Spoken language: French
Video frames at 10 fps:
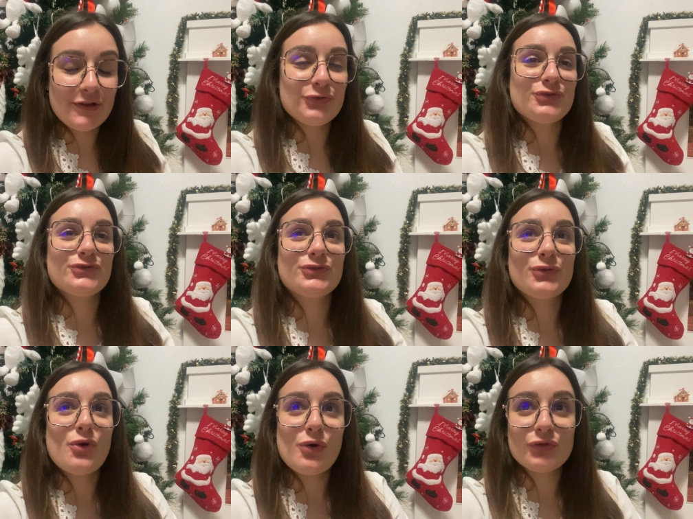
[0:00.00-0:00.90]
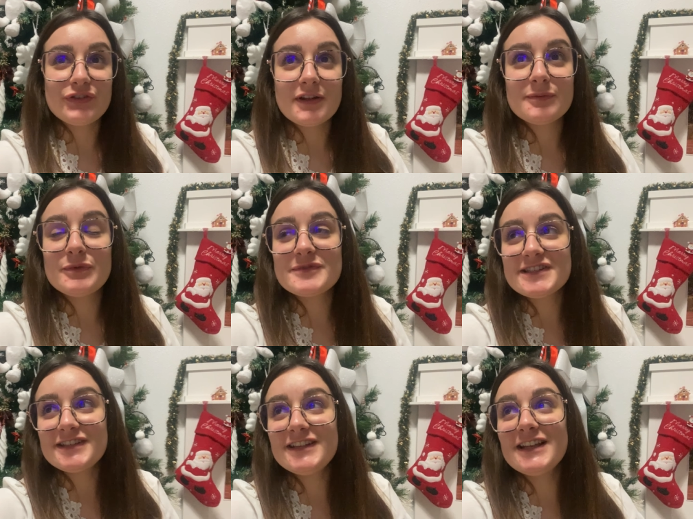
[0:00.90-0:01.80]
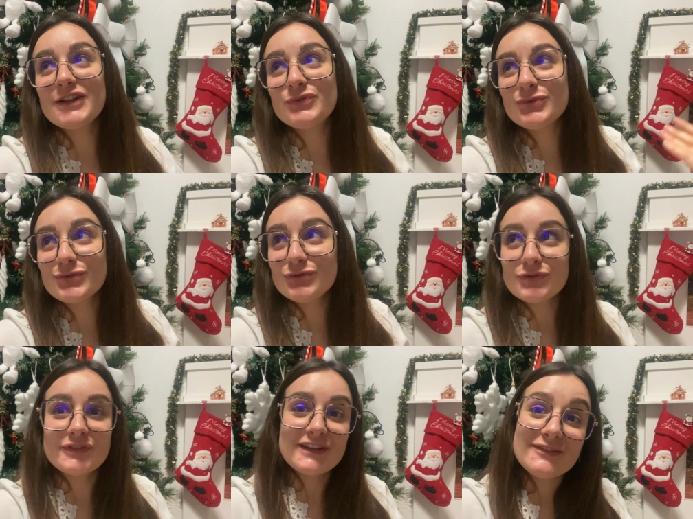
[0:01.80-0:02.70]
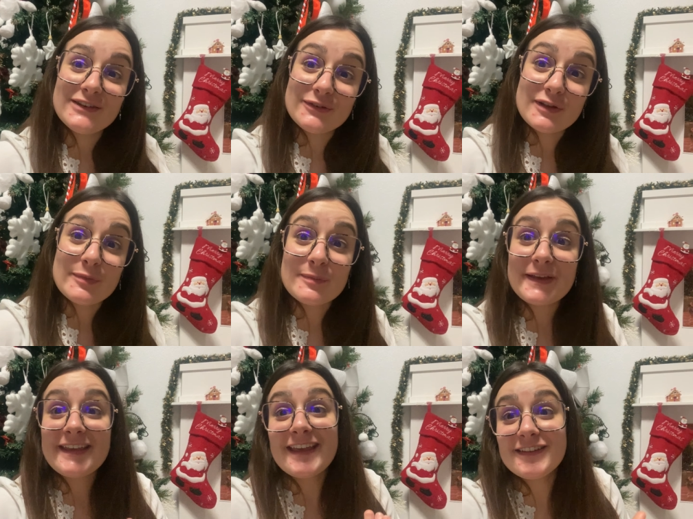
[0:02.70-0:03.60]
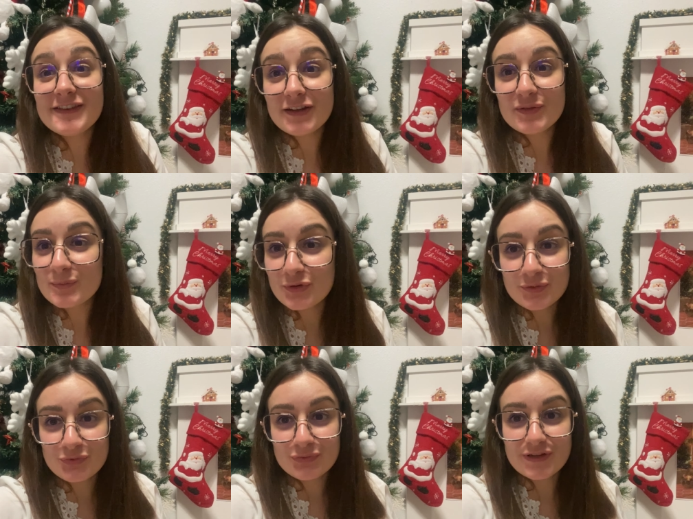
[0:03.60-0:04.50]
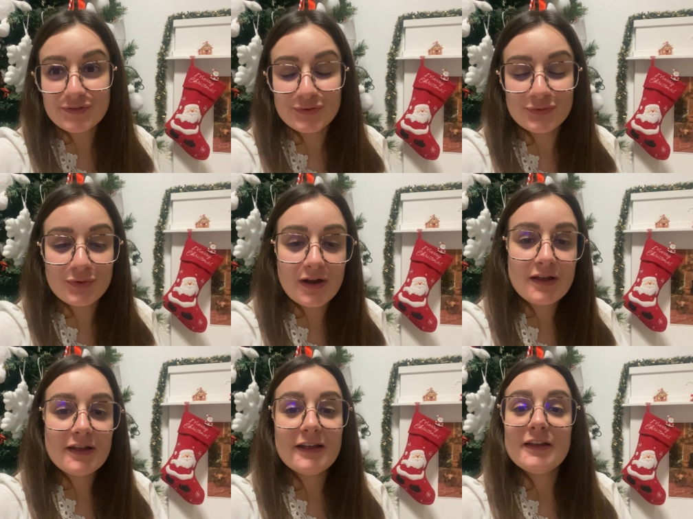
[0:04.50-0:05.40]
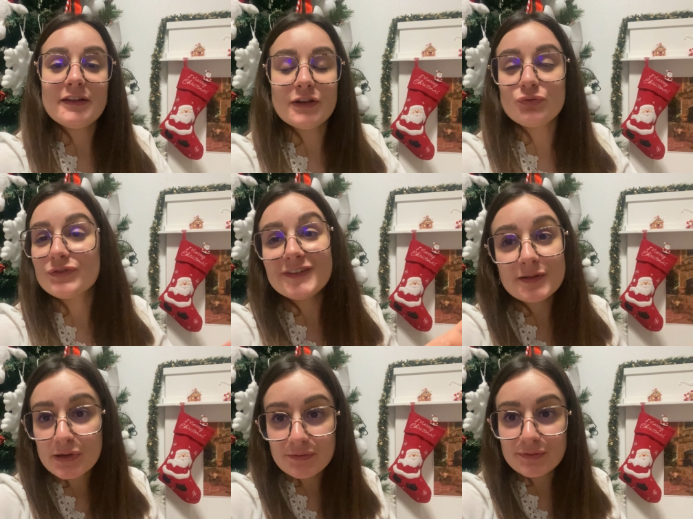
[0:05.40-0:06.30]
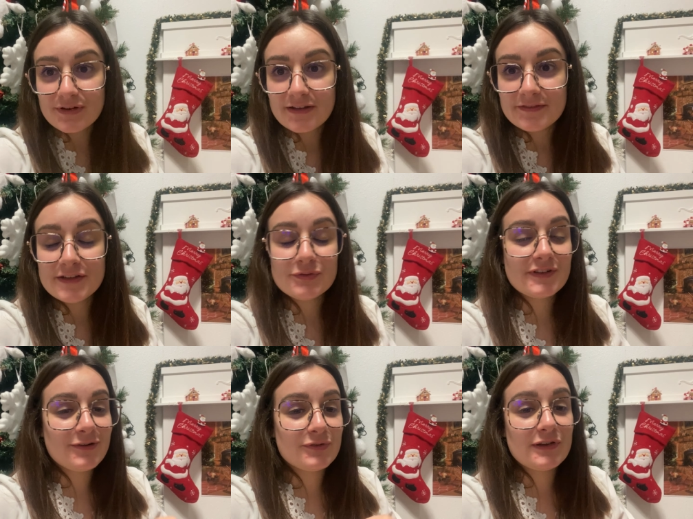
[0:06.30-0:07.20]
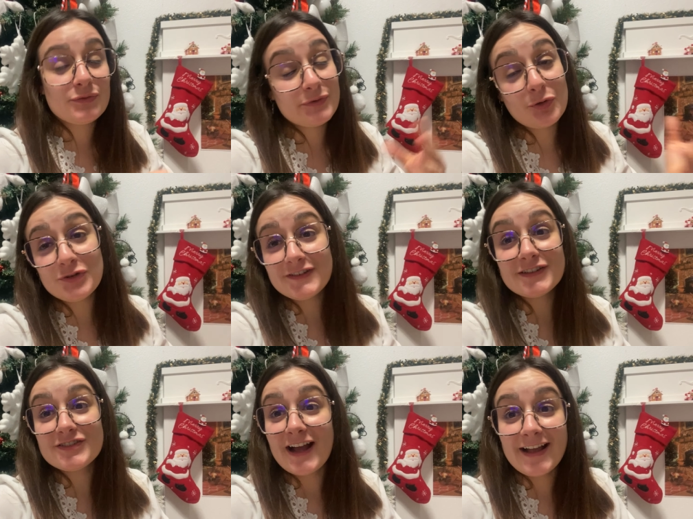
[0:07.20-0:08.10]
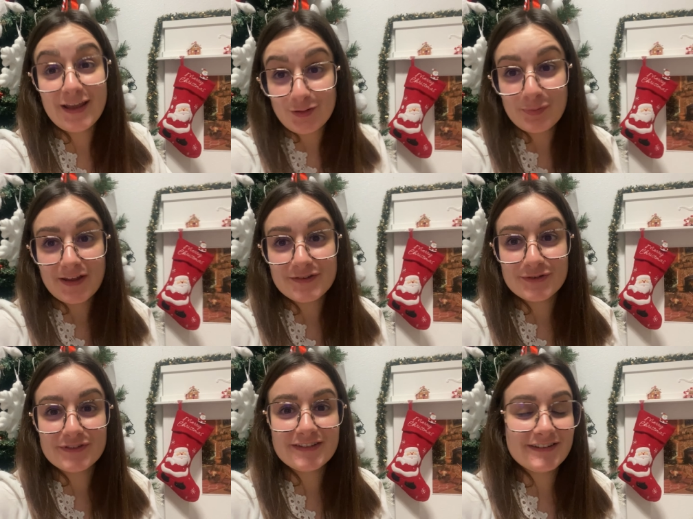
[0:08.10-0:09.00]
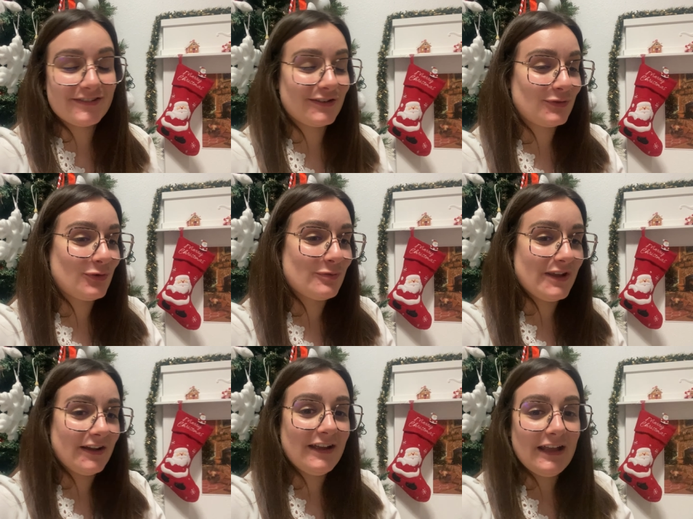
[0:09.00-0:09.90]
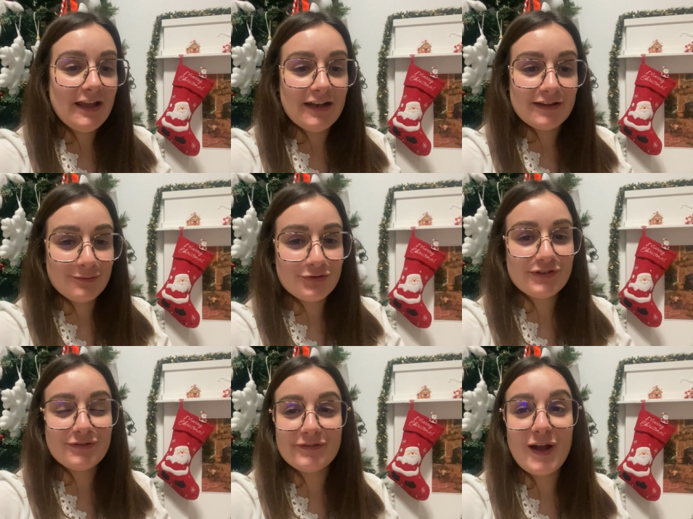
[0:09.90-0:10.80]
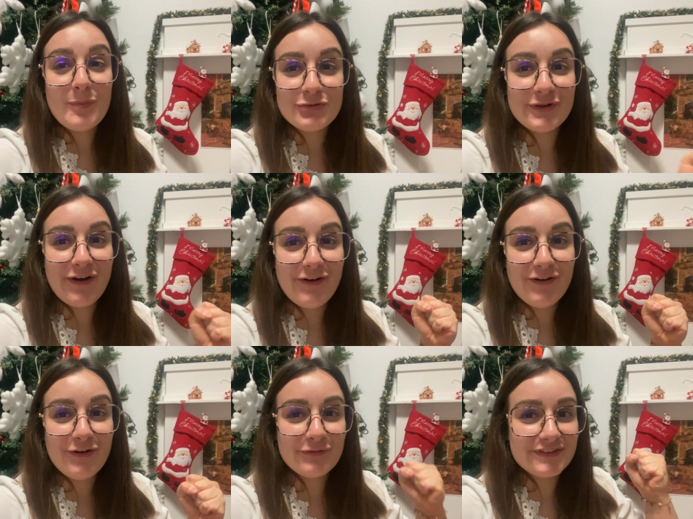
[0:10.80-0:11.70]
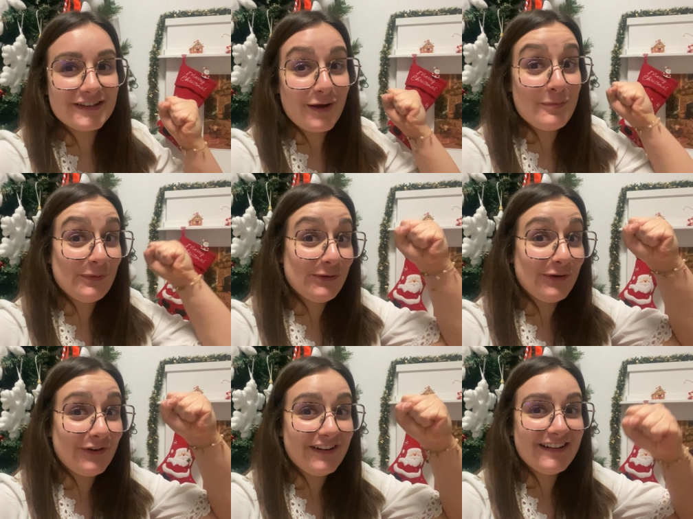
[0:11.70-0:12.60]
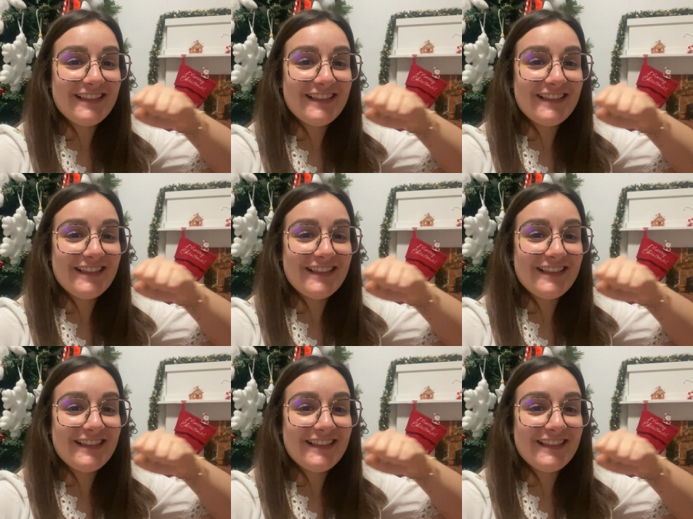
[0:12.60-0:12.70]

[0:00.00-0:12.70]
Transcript: Je suis trop contente, même si la tournure de cette vidéo n'a pas pris exactement comme je voulais que ce soit. Il y a toujours des imprévus dans la vie. Je suis très contente de faire plaisir déjà à quatre personnes. C'est déjà trop bien. L'année prochaine, on verra plus grand, on visera plus haut.